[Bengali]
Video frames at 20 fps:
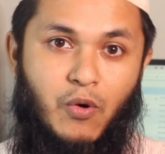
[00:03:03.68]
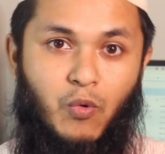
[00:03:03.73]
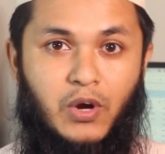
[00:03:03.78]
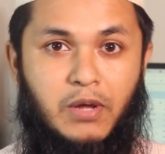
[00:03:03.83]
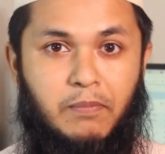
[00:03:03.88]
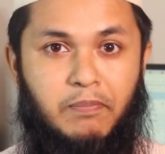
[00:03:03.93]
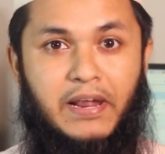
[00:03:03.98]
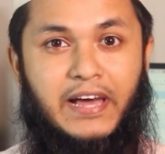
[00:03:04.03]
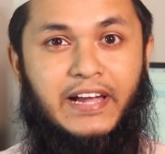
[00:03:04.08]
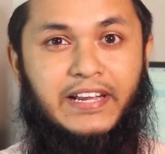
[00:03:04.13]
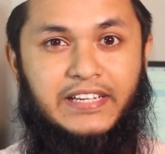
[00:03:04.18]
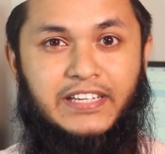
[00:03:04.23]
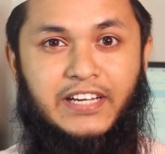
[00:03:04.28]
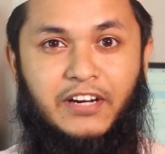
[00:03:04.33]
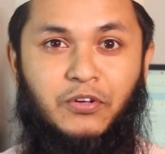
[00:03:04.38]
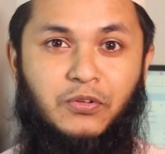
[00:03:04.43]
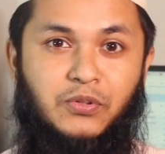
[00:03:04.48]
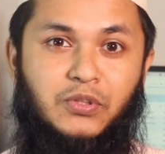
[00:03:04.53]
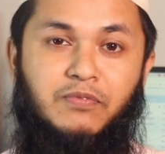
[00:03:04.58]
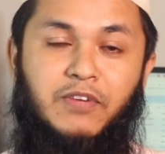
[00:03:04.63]
ওই প্লাগইনটা
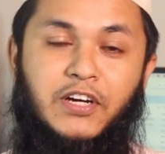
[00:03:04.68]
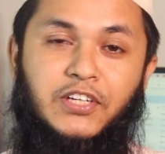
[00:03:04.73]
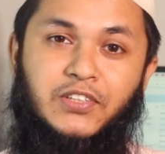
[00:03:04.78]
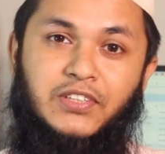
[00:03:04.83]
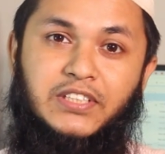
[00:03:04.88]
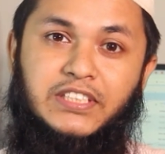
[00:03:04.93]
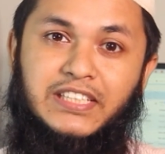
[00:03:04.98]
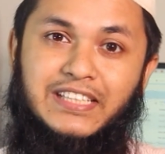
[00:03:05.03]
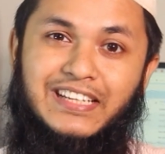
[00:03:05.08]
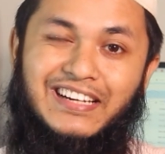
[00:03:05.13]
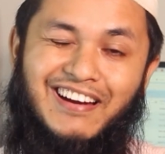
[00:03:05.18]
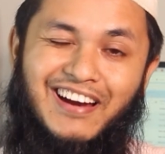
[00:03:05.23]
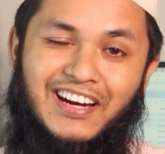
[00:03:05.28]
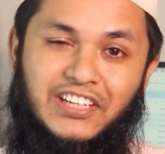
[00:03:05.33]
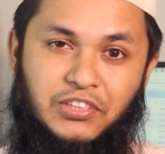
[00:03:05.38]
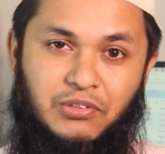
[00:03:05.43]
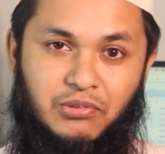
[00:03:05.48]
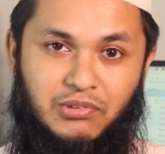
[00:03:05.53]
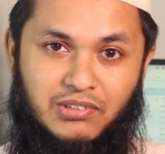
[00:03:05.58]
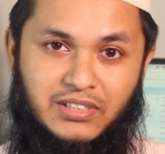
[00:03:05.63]
নতুন ভার্সনের সাথে
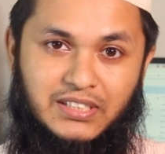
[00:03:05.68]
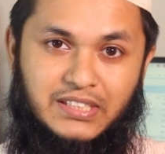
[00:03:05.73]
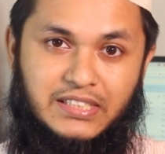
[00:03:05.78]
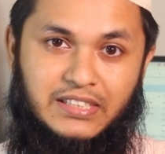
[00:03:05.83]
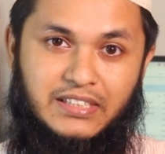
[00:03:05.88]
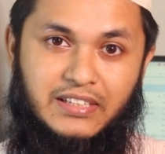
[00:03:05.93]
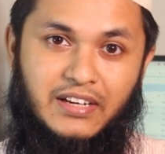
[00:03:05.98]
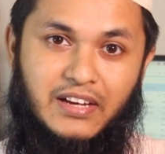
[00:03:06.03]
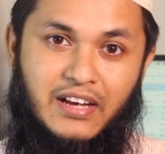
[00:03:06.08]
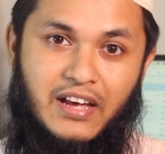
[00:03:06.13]
ক্র্যাশ করতেছে